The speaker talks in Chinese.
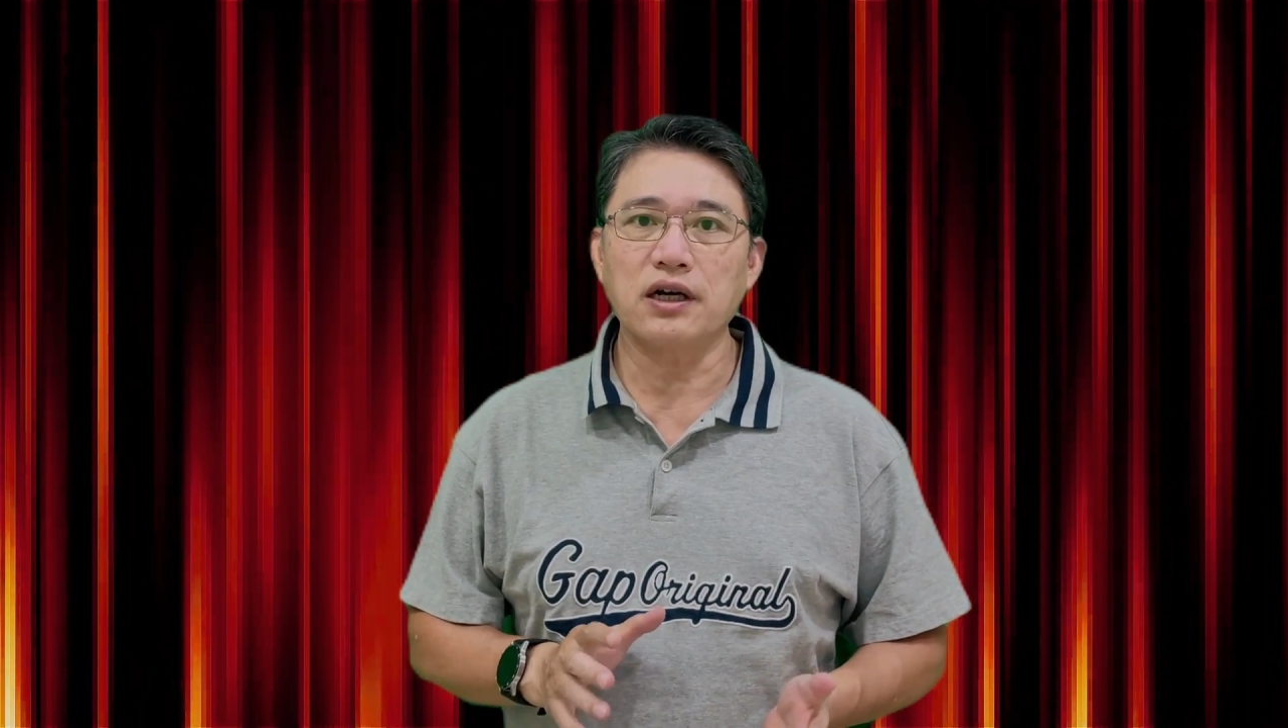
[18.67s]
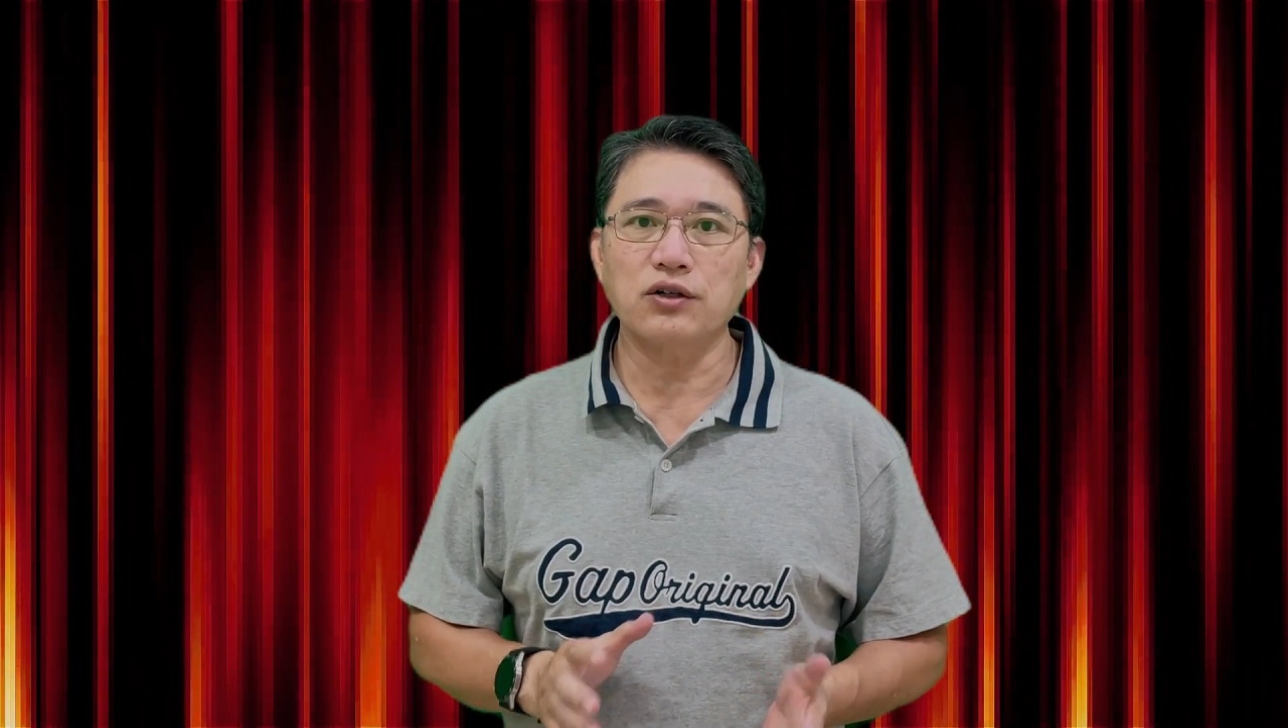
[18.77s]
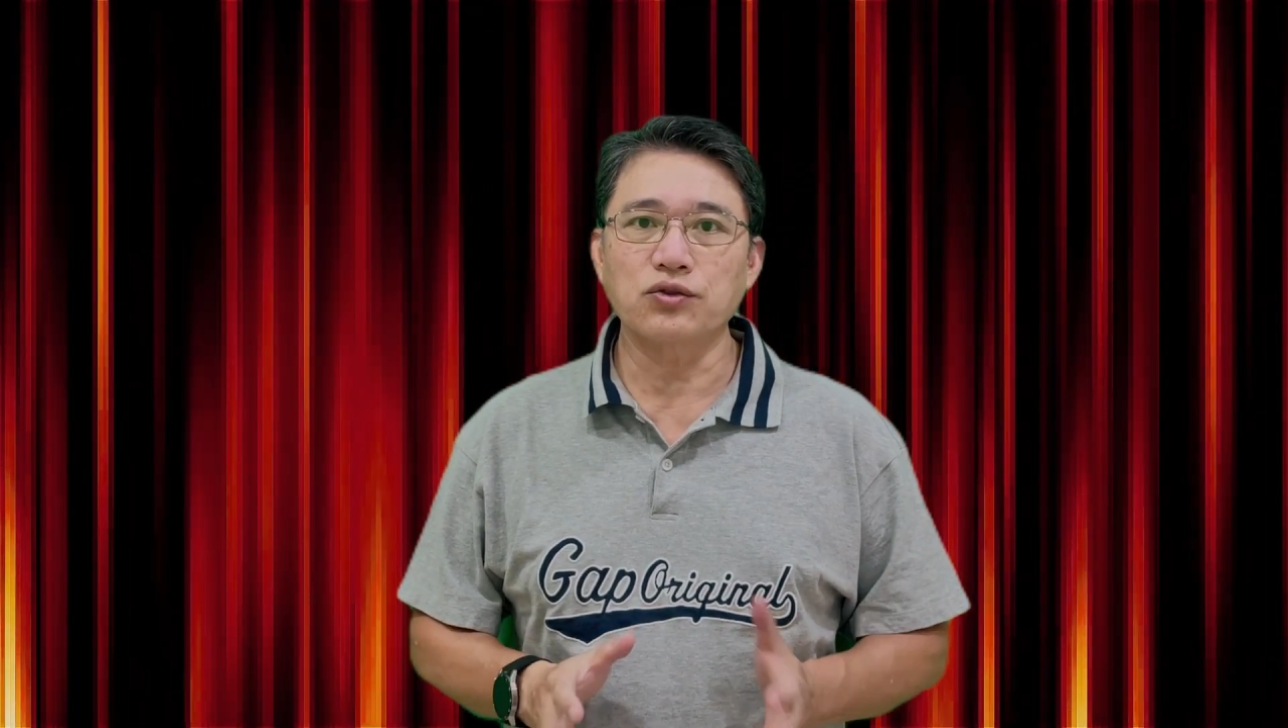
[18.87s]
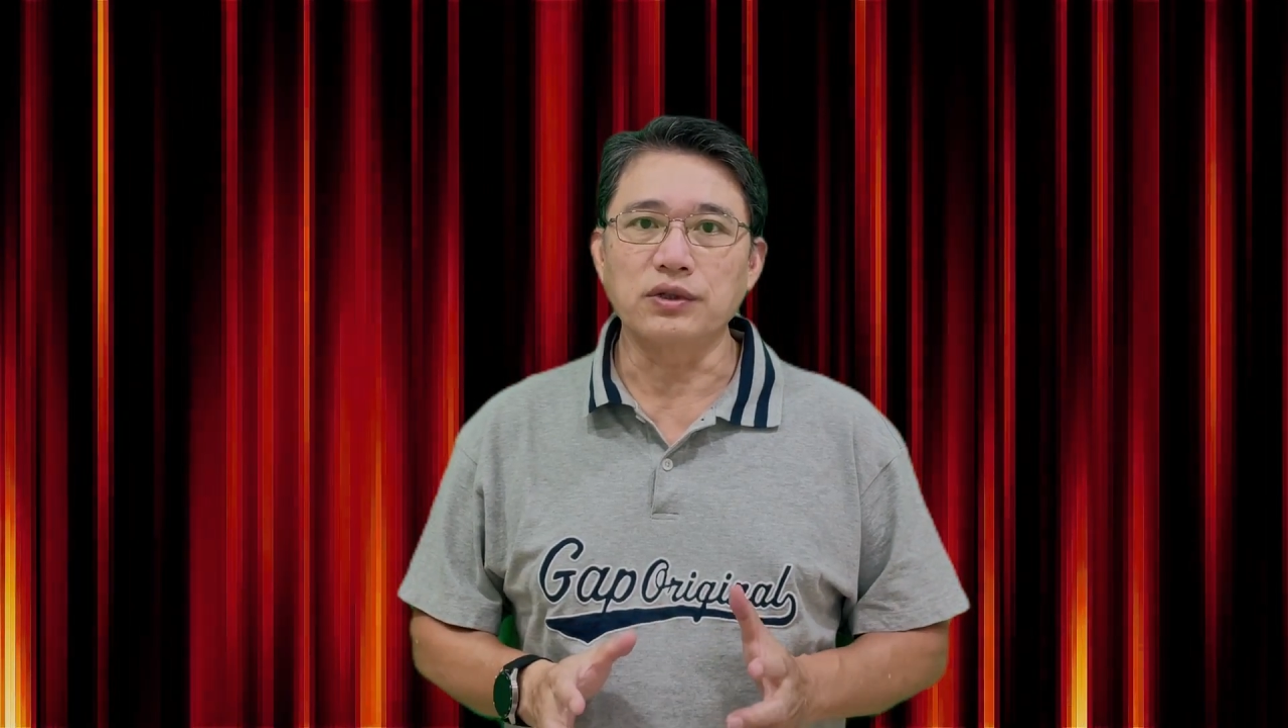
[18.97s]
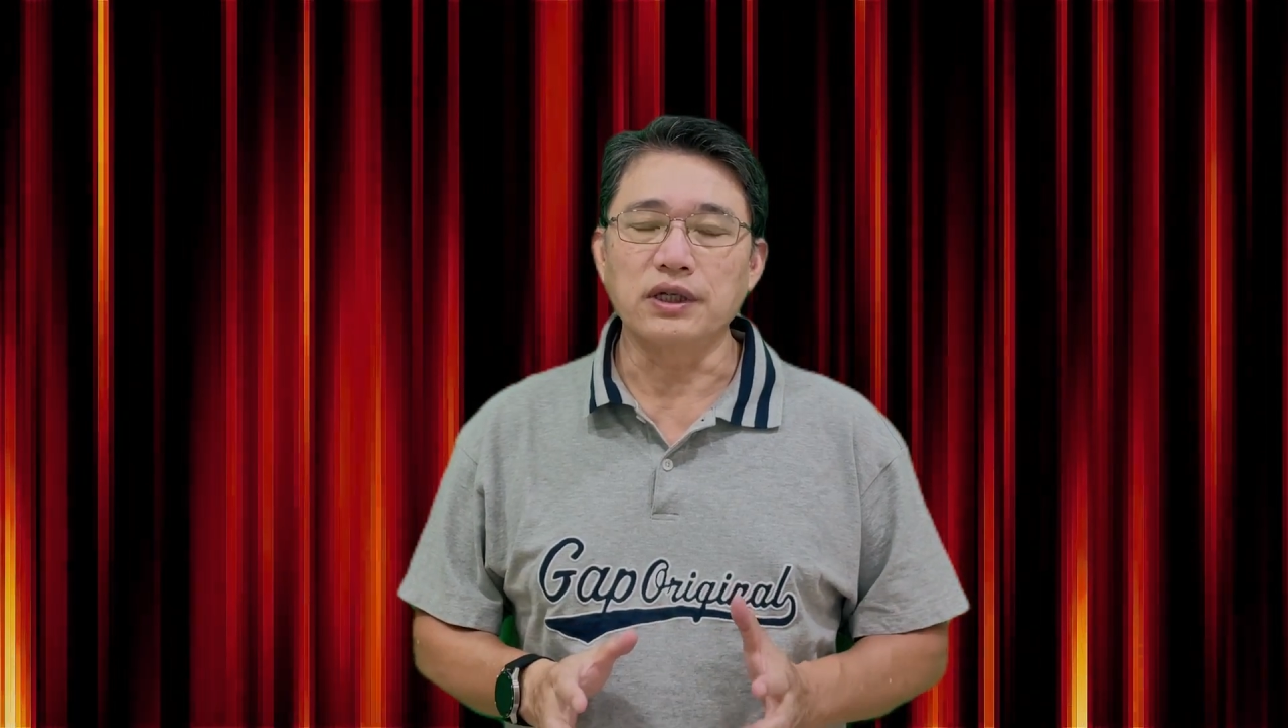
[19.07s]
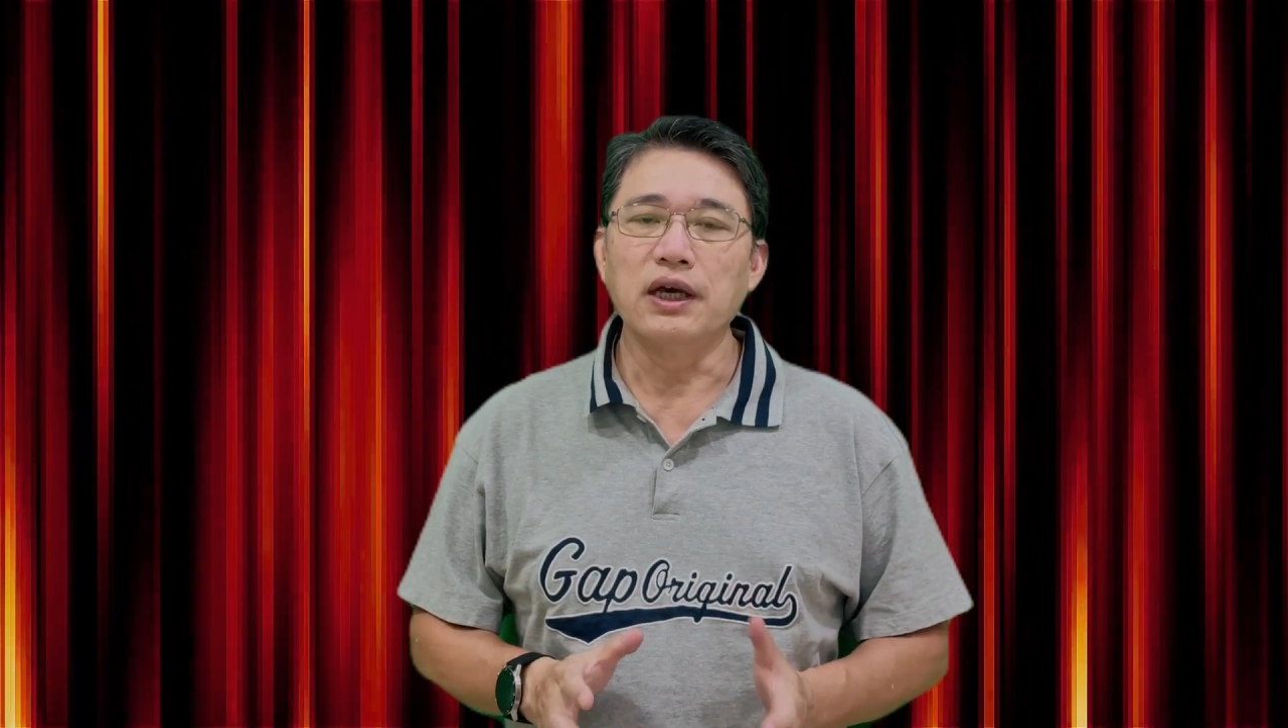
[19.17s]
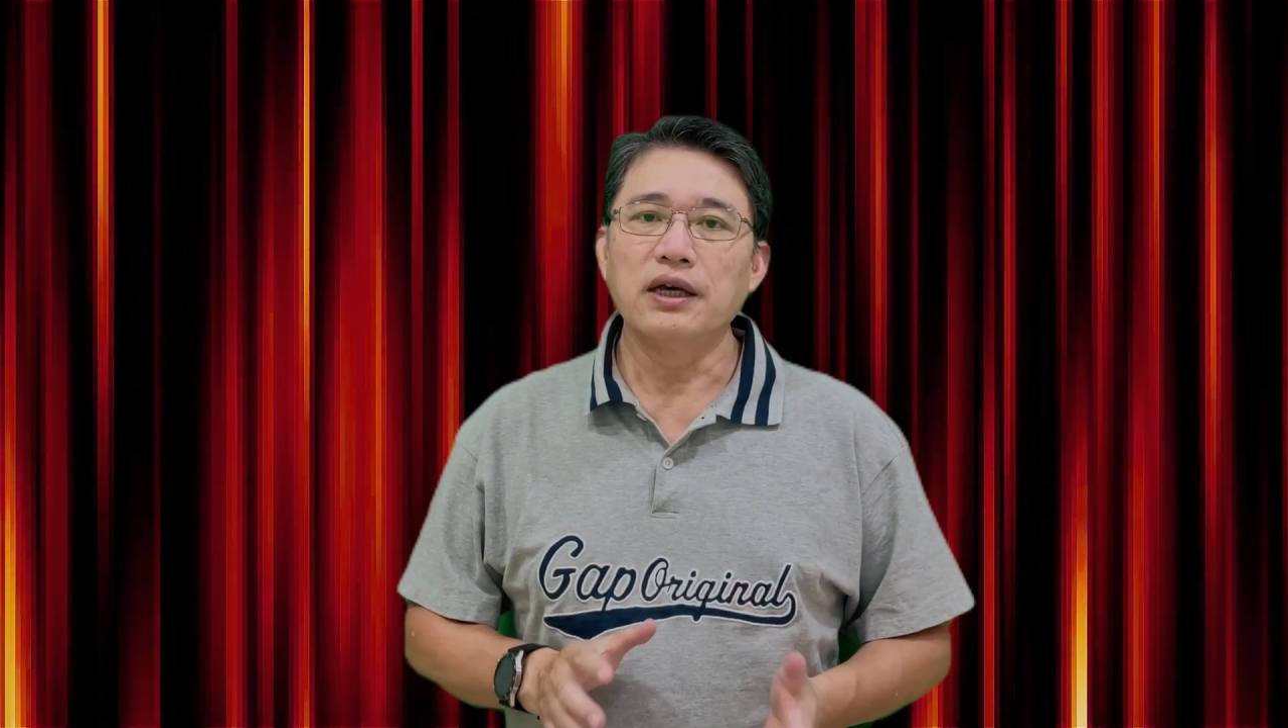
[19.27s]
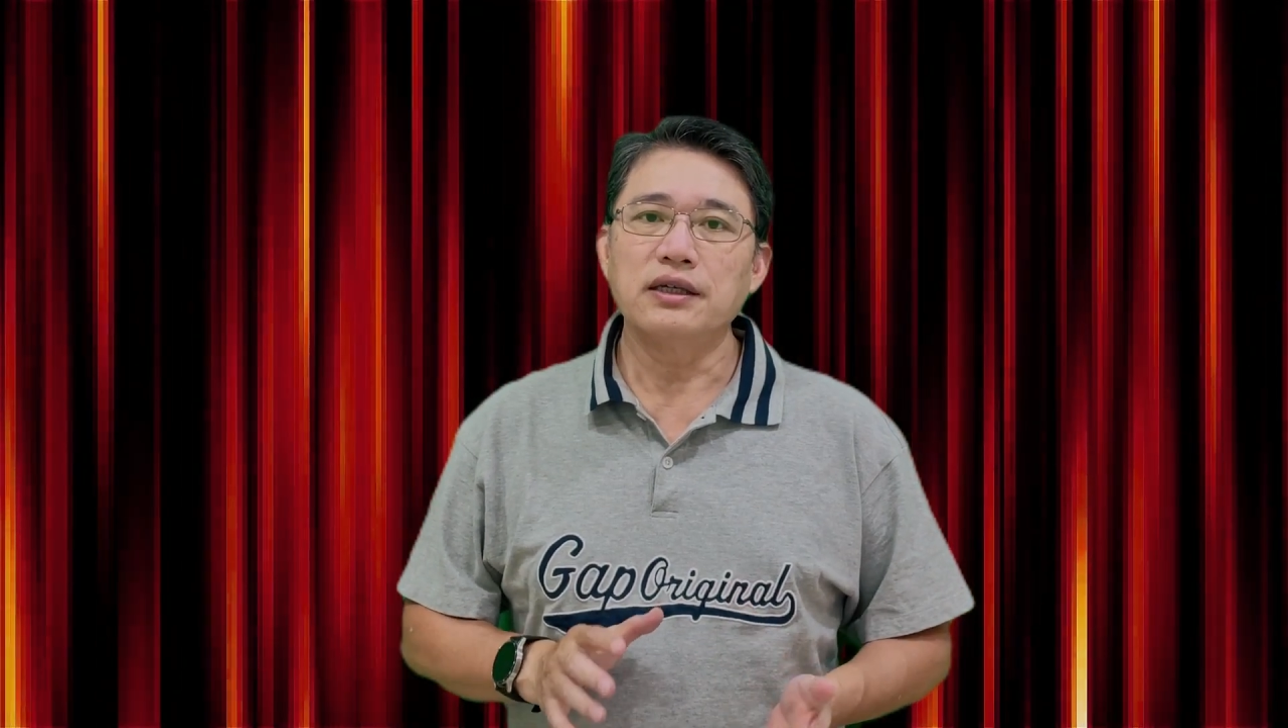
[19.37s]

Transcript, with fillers: 告诉你